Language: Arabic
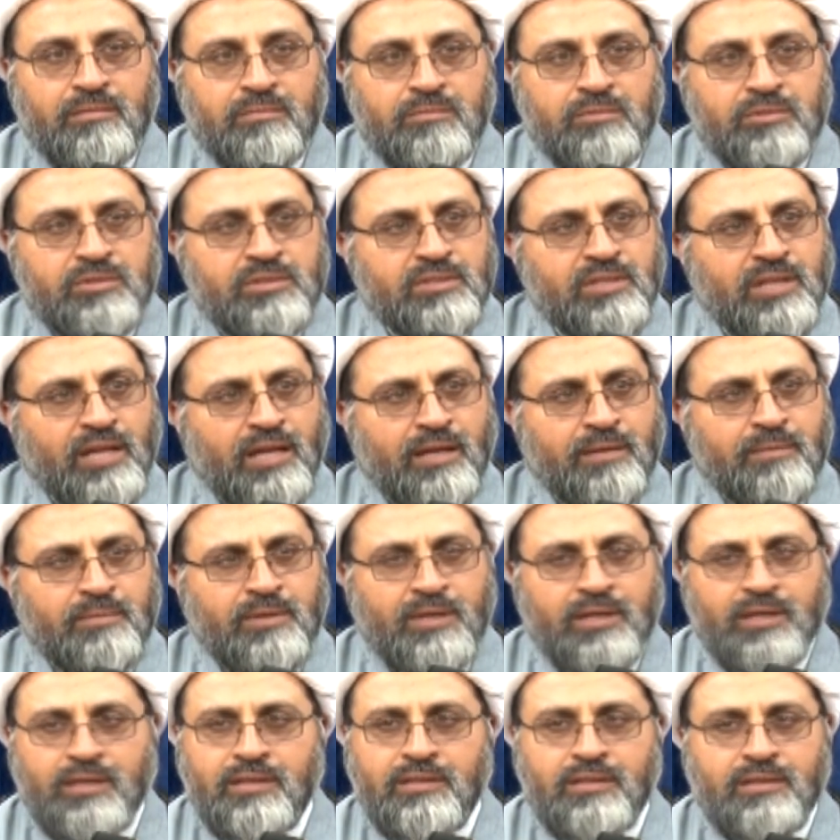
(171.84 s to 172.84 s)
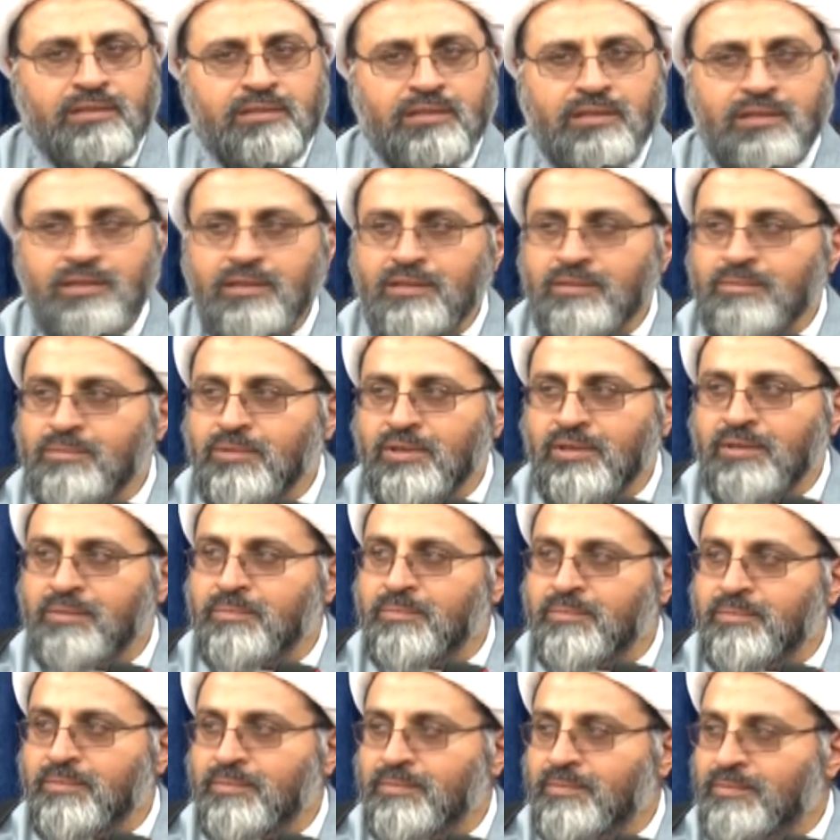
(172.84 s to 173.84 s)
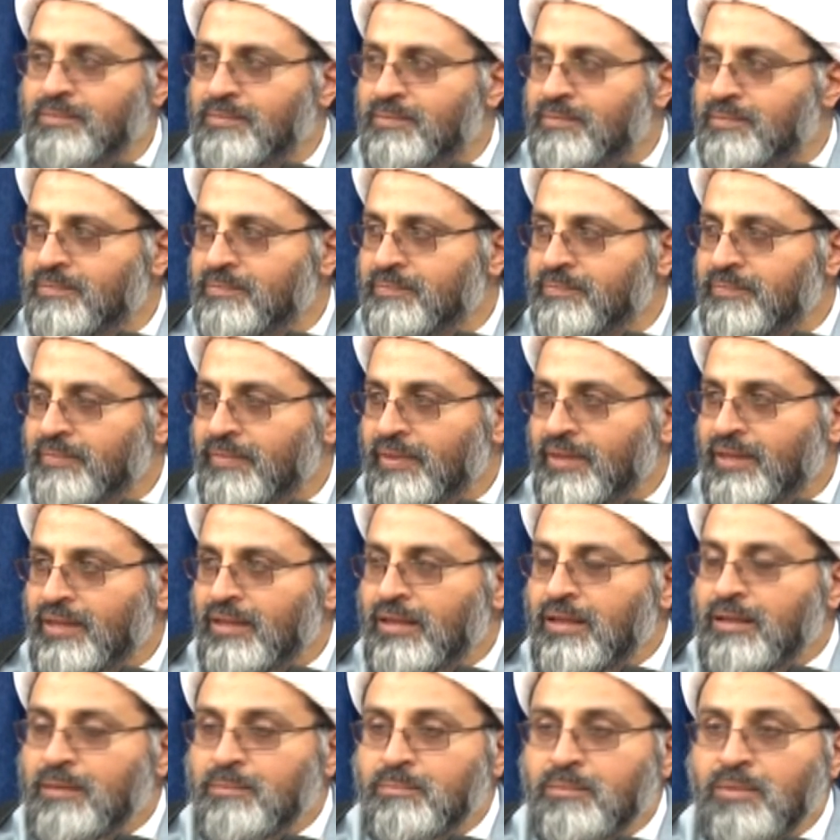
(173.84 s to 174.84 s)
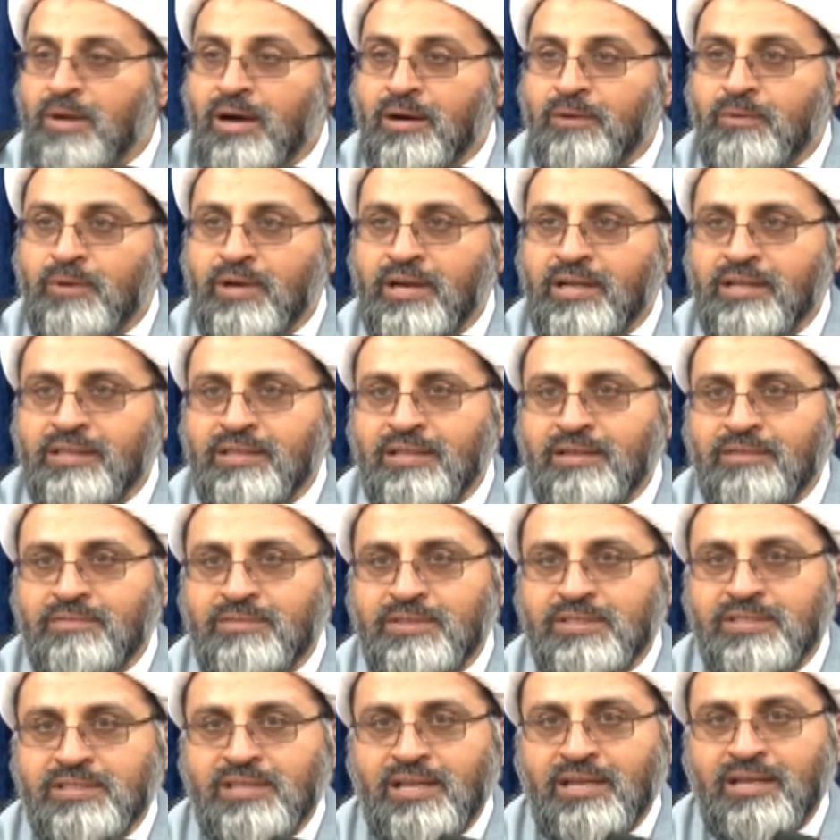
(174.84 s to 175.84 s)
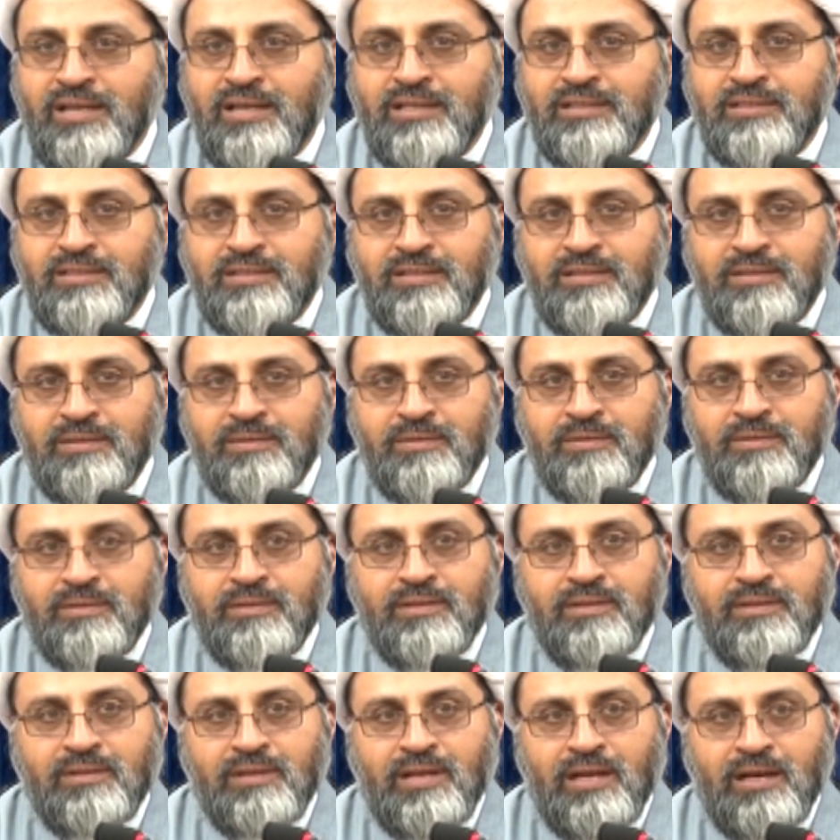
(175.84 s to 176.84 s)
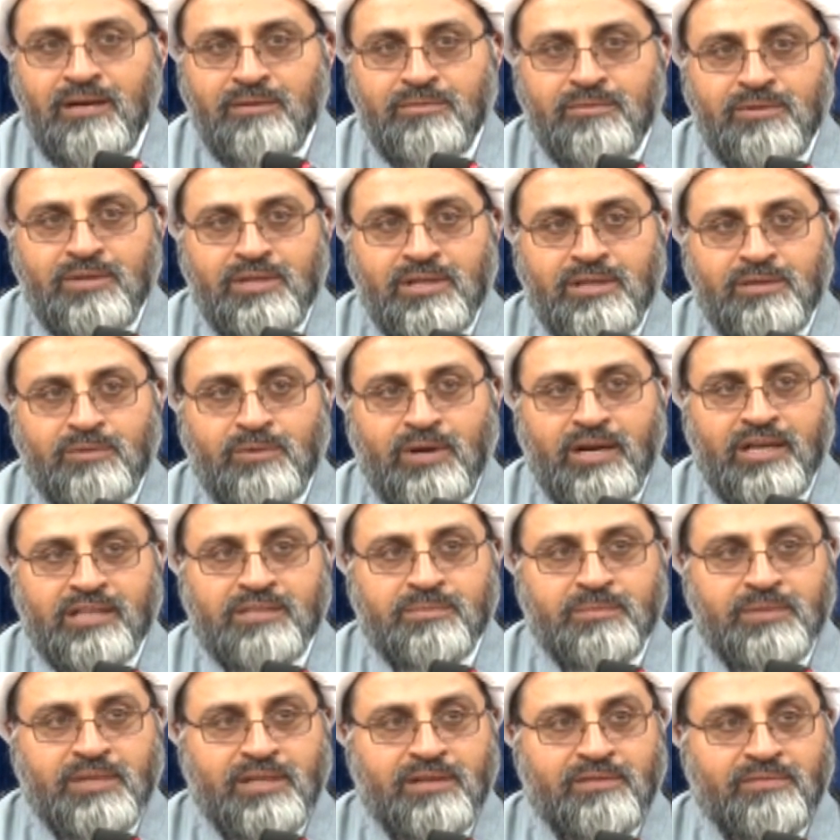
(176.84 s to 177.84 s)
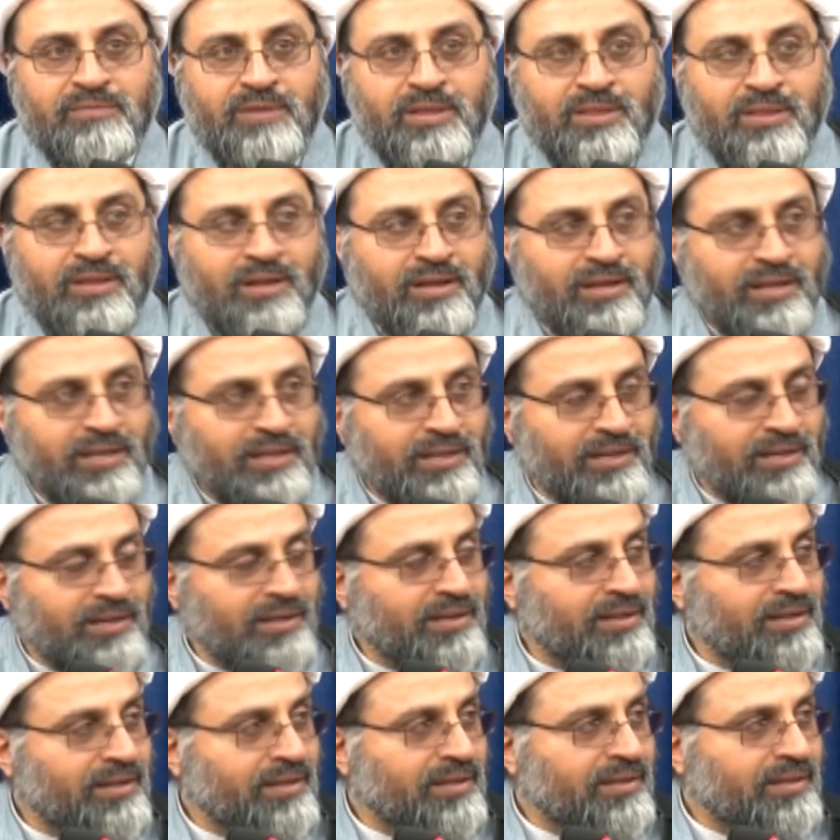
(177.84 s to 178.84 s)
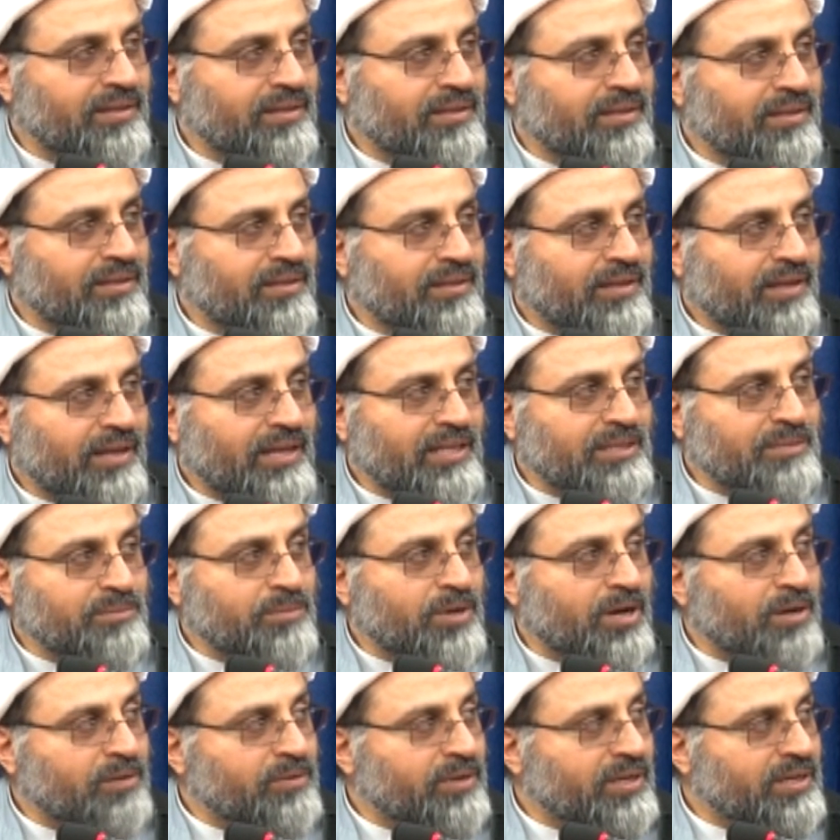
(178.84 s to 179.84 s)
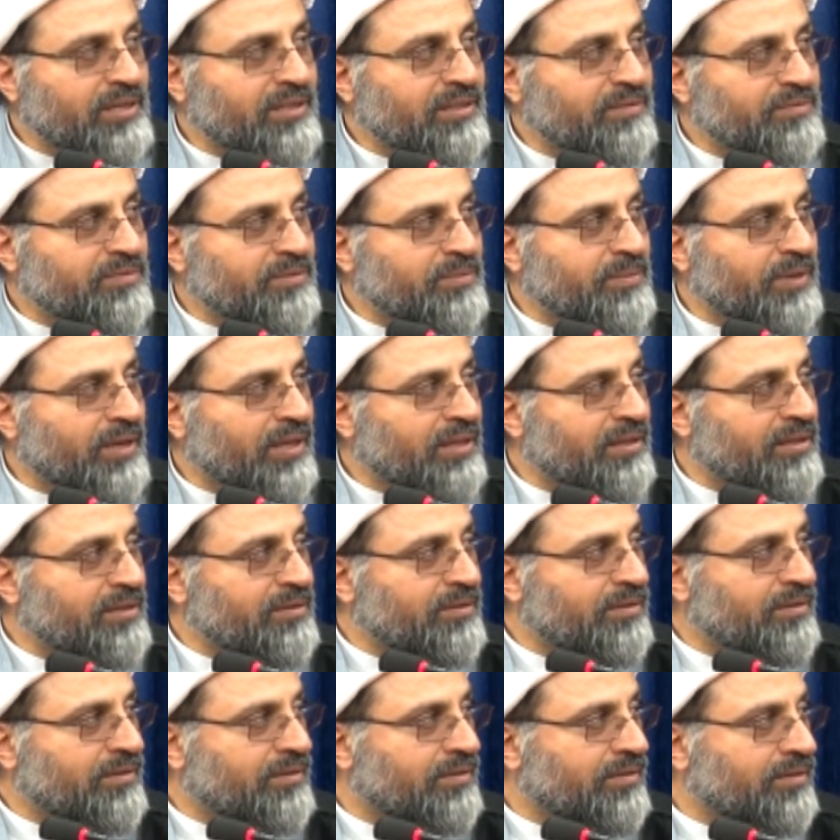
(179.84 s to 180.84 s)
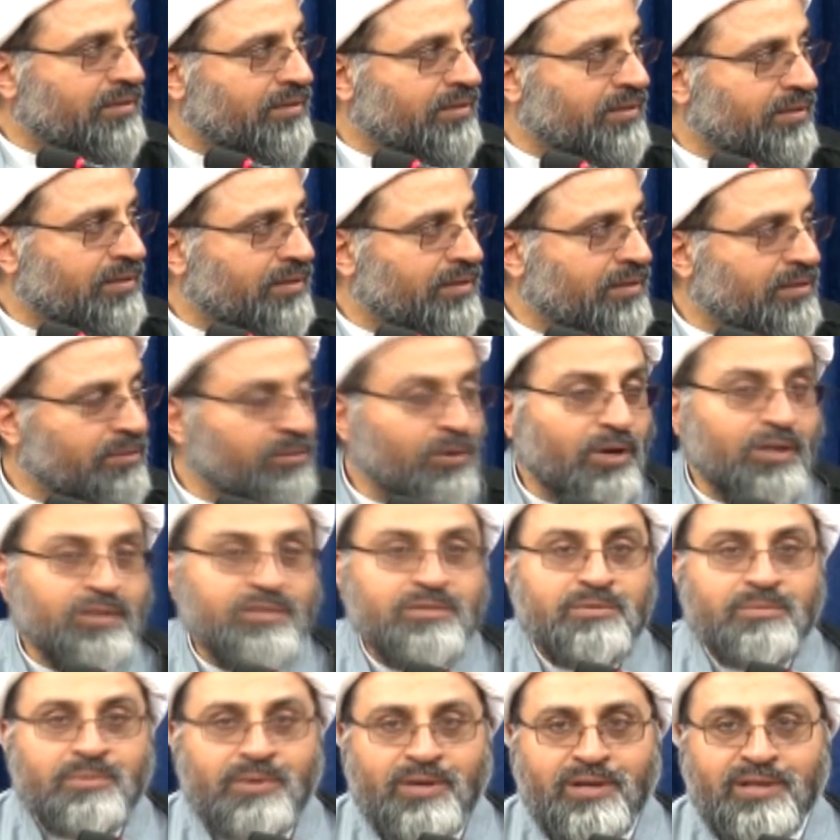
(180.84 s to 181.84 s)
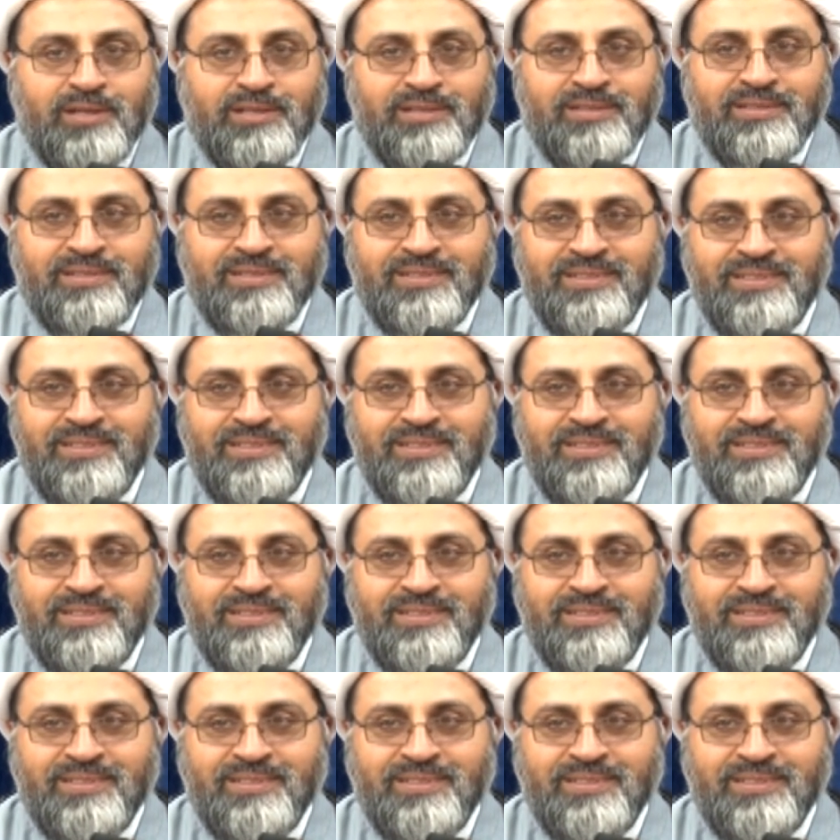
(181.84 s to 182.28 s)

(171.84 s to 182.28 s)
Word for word: مستحب لكن ليش القد مهم ما ورد في صلاة أول الوقت من الفضائل قد ما ورد في بعض الواجبات